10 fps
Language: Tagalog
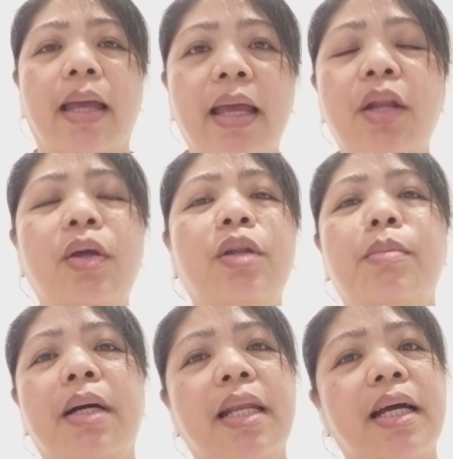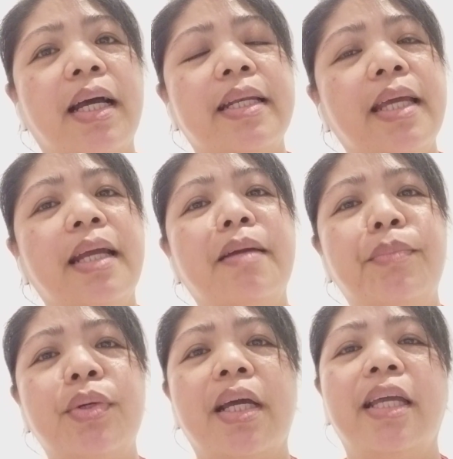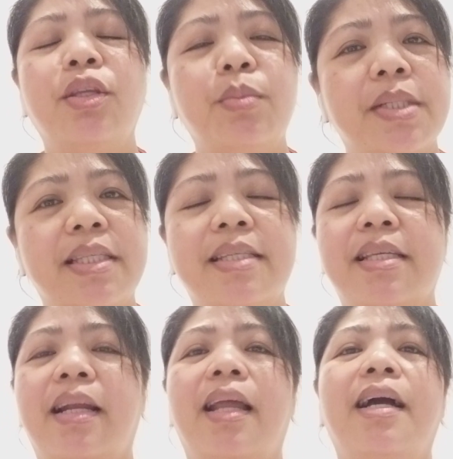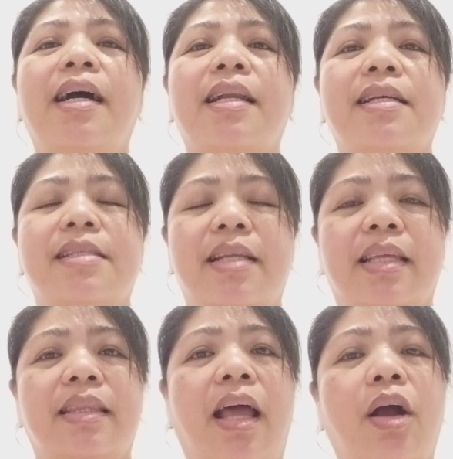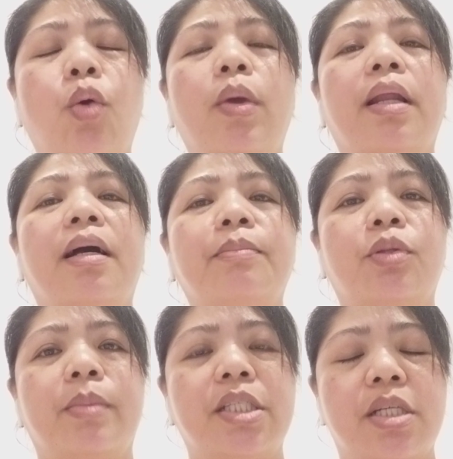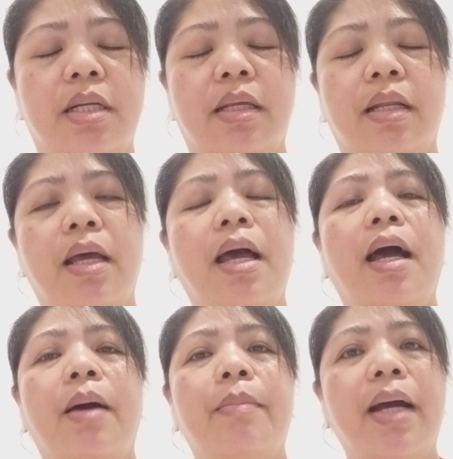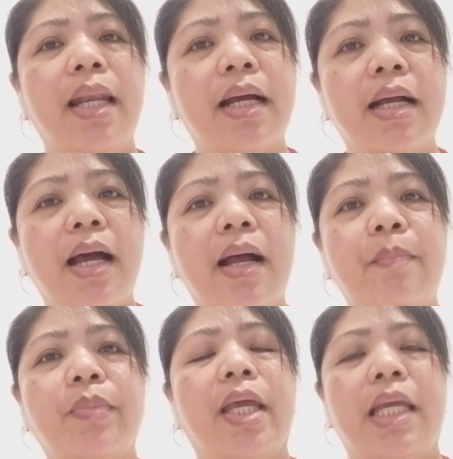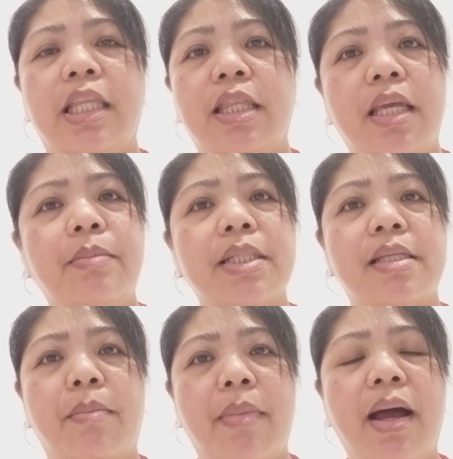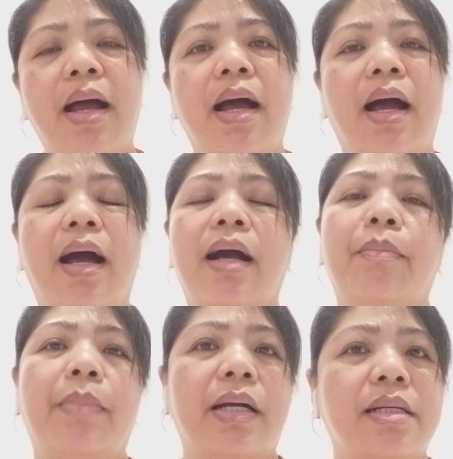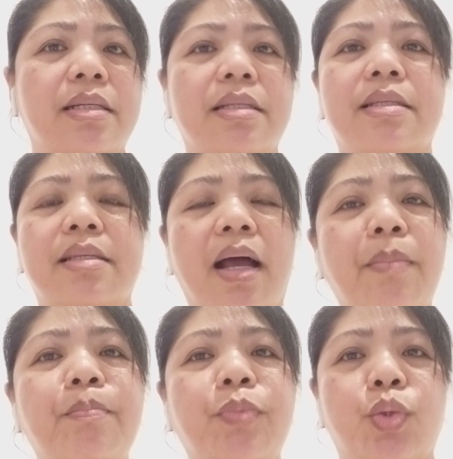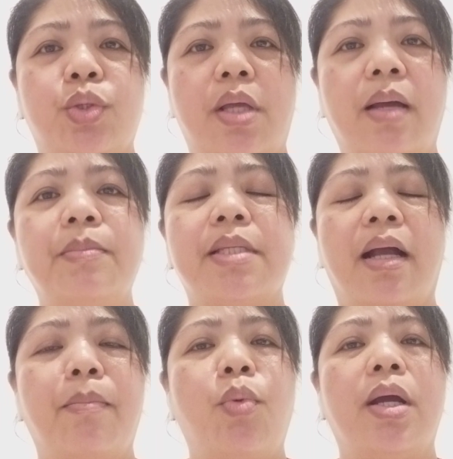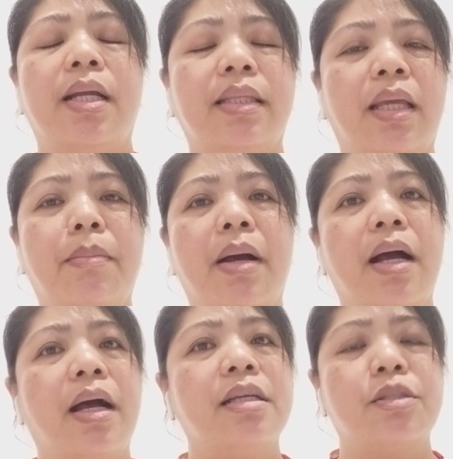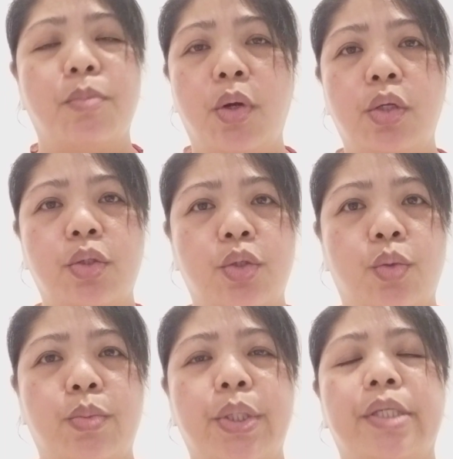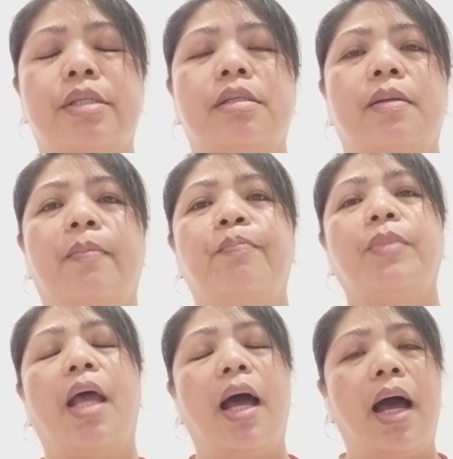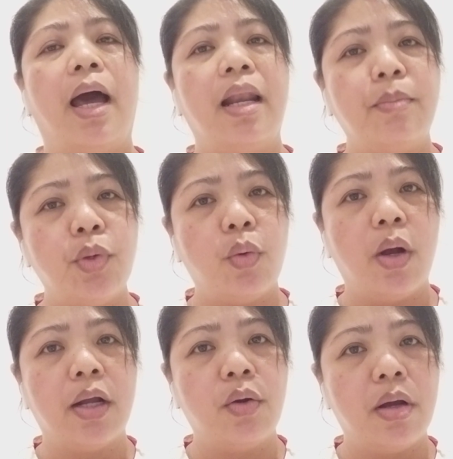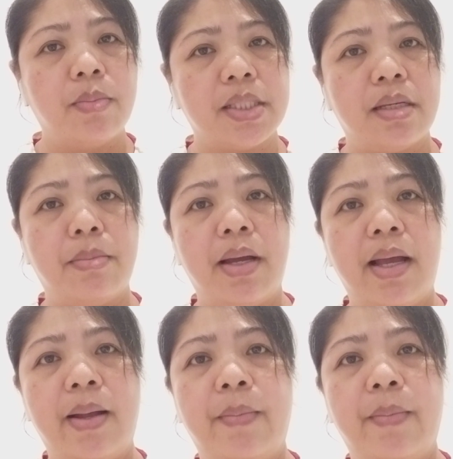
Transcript: Hello, hello mga langga. Diyan na po ang inyong mistisang langga, Russell ang Welcome to my channel. Mga langga, hindi masama ang pag-sub to sub sa kapwa nating mga small YouTubers. Alam nyo kung ano ang masama?